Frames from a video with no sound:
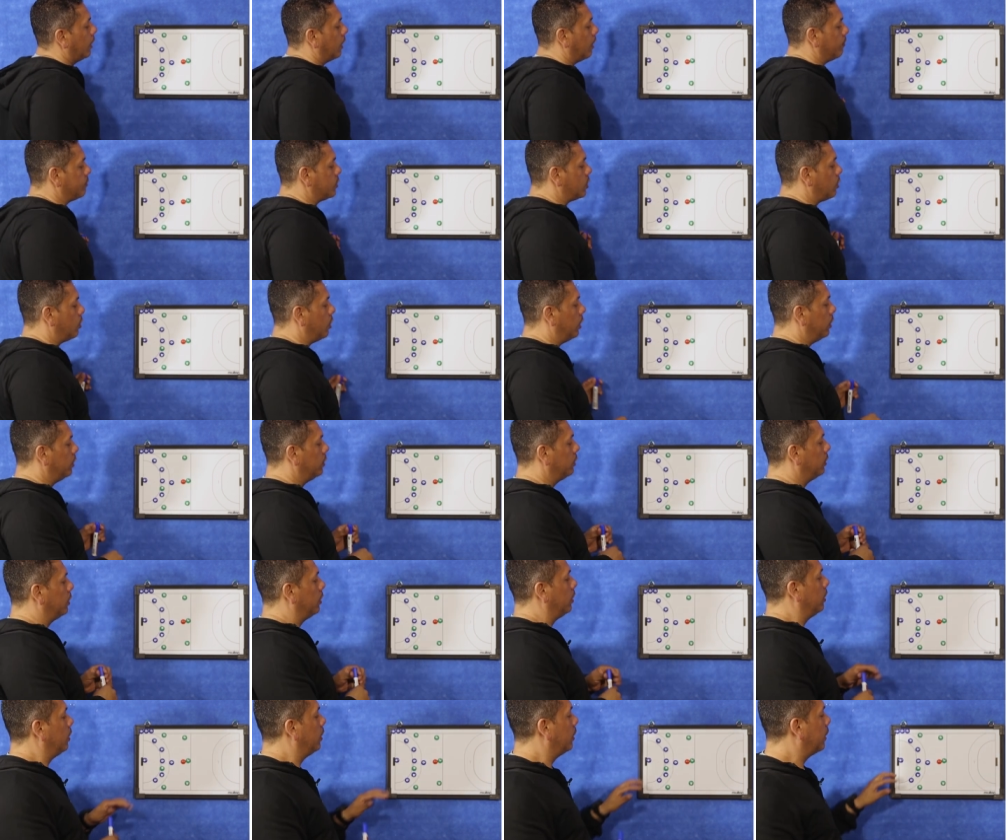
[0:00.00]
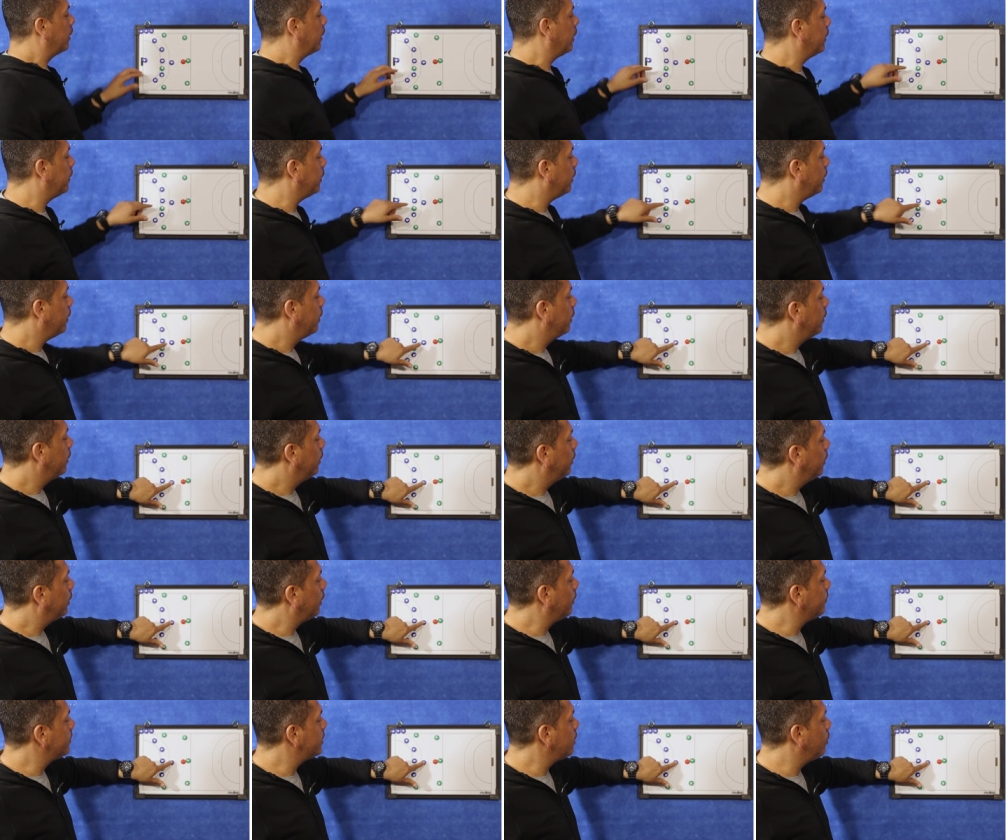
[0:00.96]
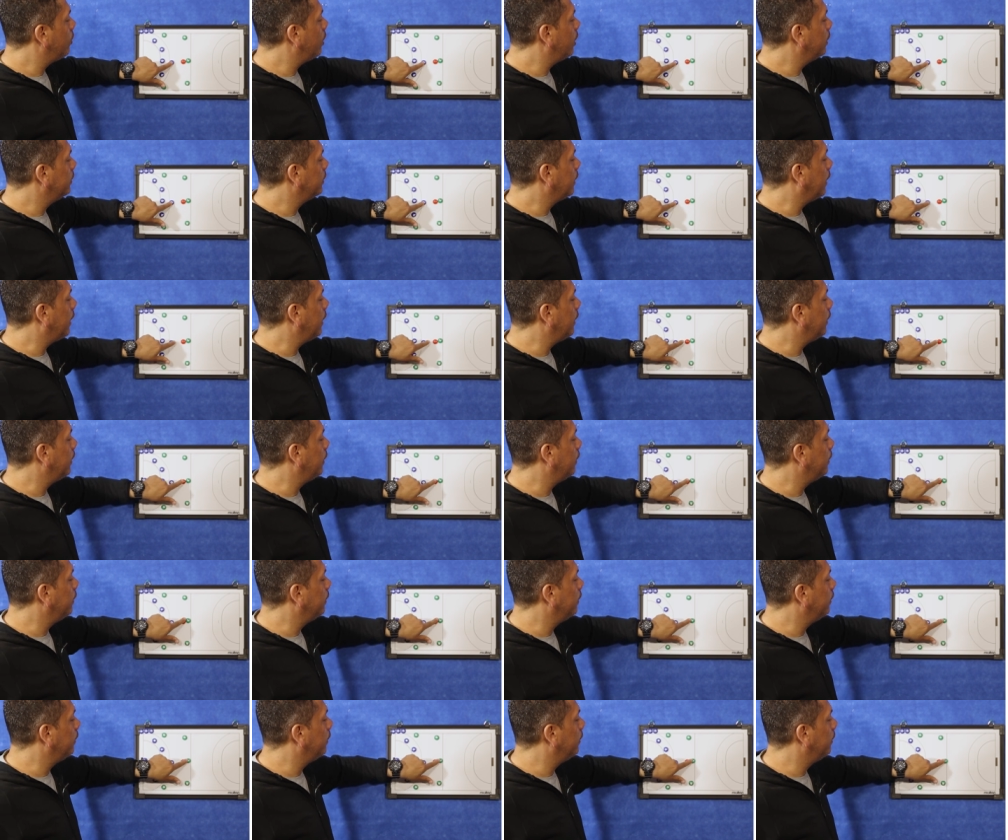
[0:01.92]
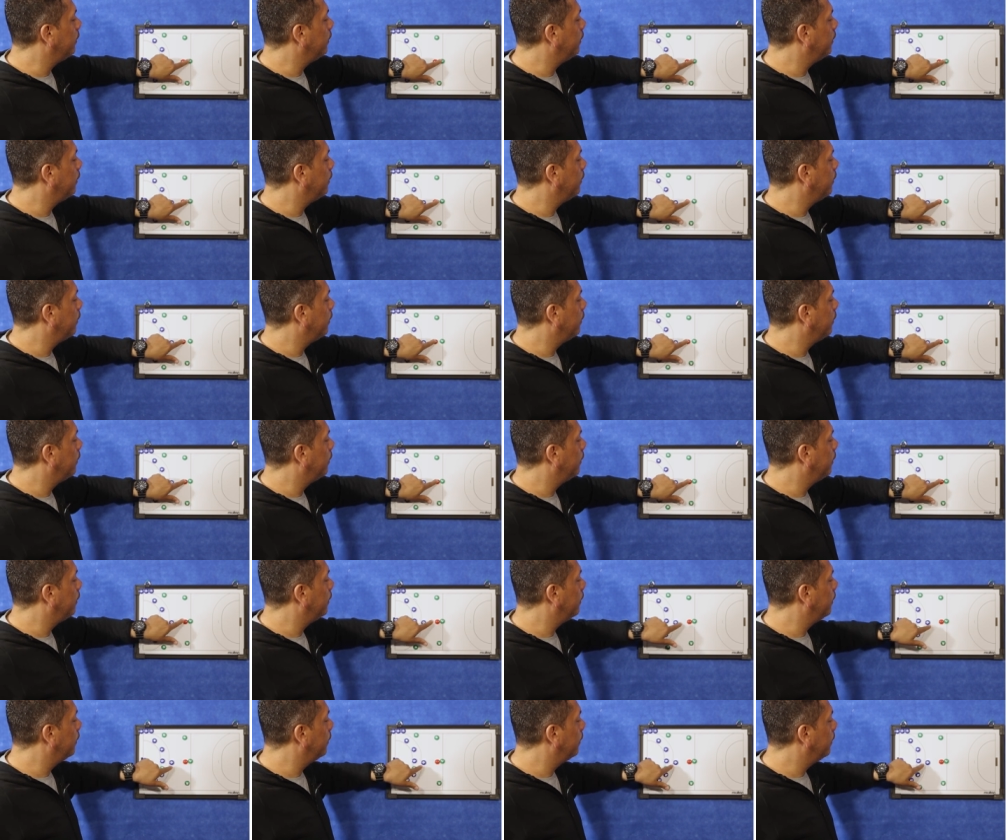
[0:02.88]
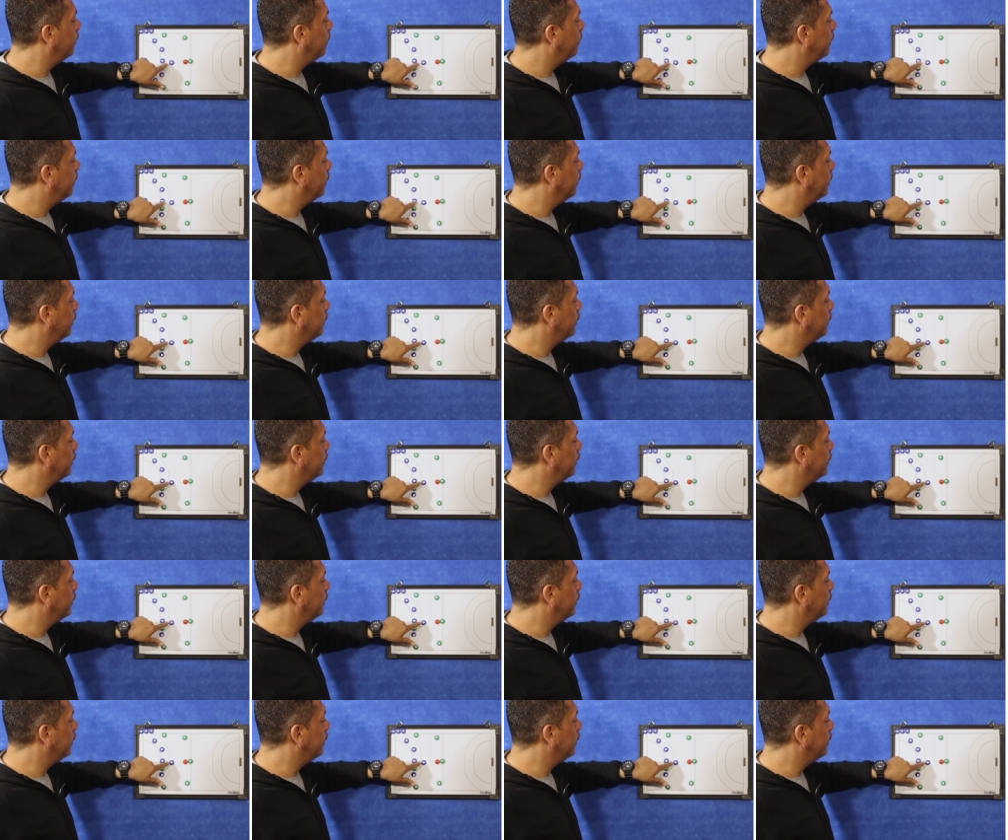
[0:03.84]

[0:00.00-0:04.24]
خمسة واحد كده خمسة واحد على آه،